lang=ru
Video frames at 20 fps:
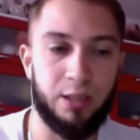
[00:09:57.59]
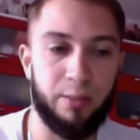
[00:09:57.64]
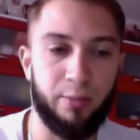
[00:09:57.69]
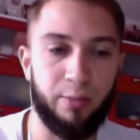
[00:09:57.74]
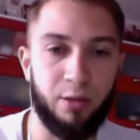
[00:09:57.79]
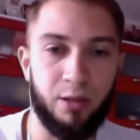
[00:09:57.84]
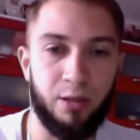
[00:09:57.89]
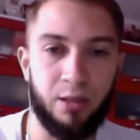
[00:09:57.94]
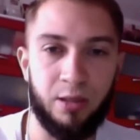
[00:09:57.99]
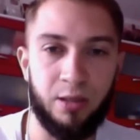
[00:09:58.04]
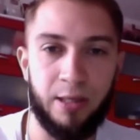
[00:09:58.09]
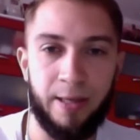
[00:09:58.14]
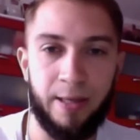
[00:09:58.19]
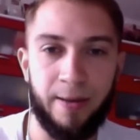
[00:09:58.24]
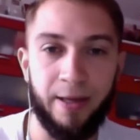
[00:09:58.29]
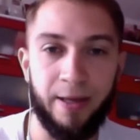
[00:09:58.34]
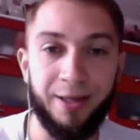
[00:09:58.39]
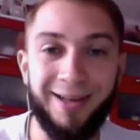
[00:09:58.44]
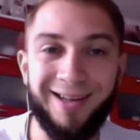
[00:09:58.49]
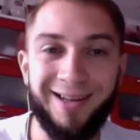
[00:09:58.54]
она была,
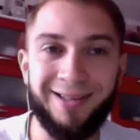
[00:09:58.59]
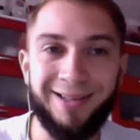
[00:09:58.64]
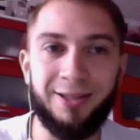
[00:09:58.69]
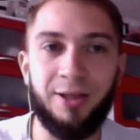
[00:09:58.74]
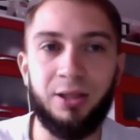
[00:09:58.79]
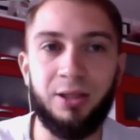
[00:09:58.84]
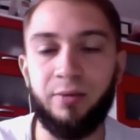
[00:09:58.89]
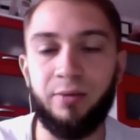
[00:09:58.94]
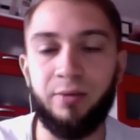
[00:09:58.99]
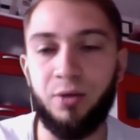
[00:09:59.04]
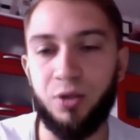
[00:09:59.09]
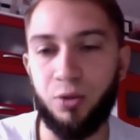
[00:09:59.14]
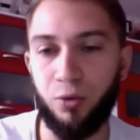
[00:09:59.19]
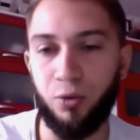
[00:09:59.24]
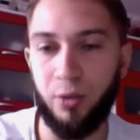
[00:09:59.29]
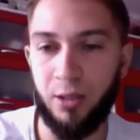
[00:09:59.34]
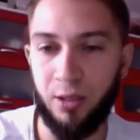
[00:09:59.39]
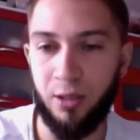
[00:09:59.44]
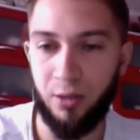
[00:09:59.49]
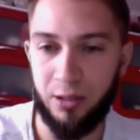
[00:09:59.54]
она отталкивалась
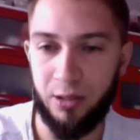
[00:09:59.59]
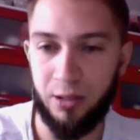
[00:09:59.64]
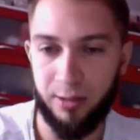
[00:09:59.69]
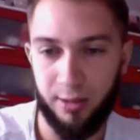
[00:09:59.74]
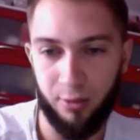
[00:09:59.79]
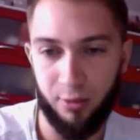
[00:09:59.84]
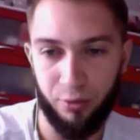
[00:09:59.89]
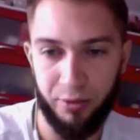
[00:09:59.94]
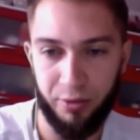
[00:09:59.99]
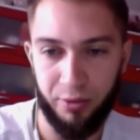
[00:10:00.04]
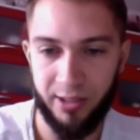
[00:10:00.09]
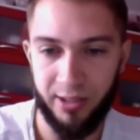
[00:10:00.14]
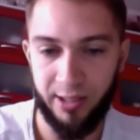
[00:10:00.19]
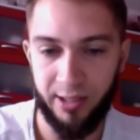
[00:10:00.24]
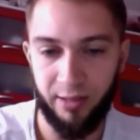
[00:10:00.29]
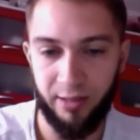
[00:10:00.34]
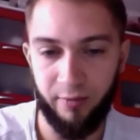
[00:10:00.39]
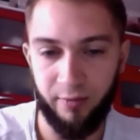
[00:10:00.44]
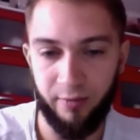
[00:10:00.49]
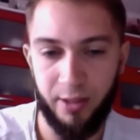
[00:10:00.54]
только от технологии
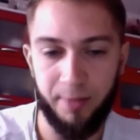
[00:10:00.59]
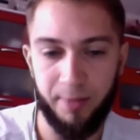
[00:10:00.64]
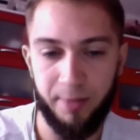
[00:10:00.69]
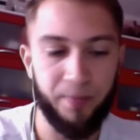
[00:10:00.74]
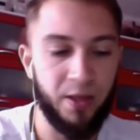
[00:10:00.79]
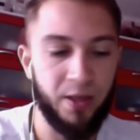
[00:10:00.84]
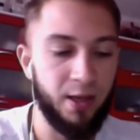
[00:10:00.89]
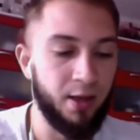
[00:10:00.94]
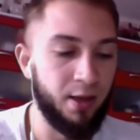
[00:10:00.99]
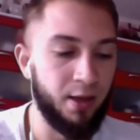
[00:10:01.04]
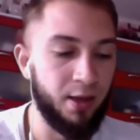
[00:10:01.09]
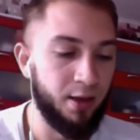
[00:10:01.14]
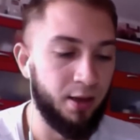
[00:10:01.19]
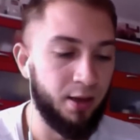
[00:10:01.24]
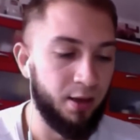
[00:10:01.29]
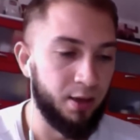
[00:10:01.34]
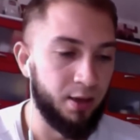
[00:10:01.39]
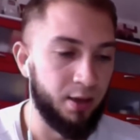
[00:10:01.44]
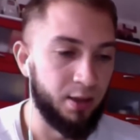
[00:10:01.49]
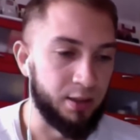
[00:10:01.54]
Skyway.
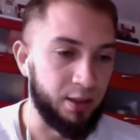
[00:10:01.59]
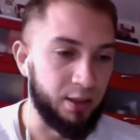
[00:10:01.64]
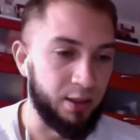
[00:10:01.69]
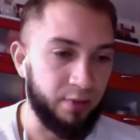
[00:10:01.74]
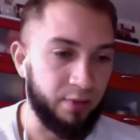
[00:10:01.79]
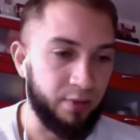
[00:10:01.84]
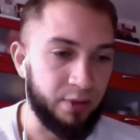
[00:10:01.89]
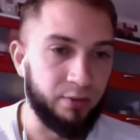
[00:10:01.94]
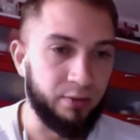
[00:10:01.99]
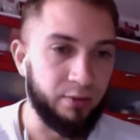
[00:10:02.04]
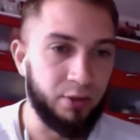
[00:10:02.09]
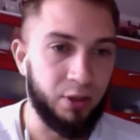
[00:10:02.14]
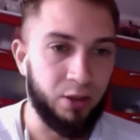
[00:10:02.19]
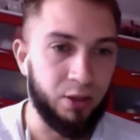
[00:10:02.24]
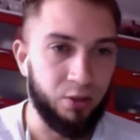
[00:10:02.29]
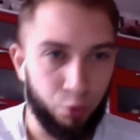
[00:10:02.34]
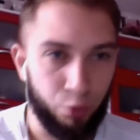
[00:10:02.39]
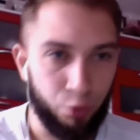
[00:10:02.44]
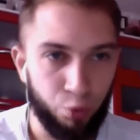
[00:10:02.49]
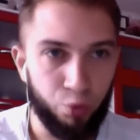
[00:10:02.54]

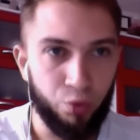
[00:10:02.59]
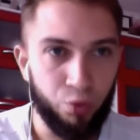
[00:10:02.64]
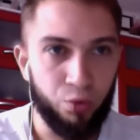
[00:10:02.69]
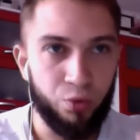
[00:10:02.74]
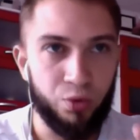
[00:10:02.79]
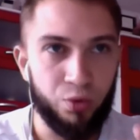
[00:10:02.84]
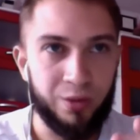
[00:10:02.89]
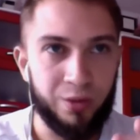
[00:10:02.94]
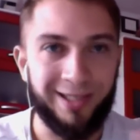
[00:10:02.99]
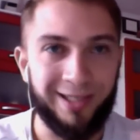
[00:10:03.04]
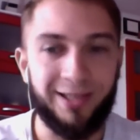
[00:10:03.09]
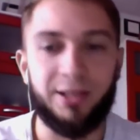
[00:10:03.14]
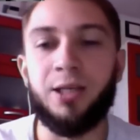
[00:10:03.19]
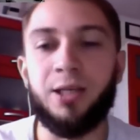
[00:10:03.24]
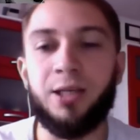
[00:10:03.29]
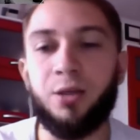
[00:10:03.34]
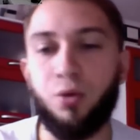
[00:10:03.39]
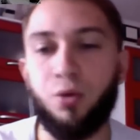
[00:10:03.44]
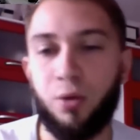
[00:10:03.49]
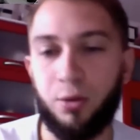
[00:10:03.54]
Соответственно, ту
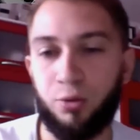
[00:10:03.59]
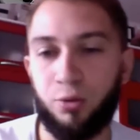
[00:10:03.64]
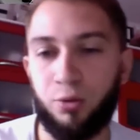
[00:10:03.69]
стратегию,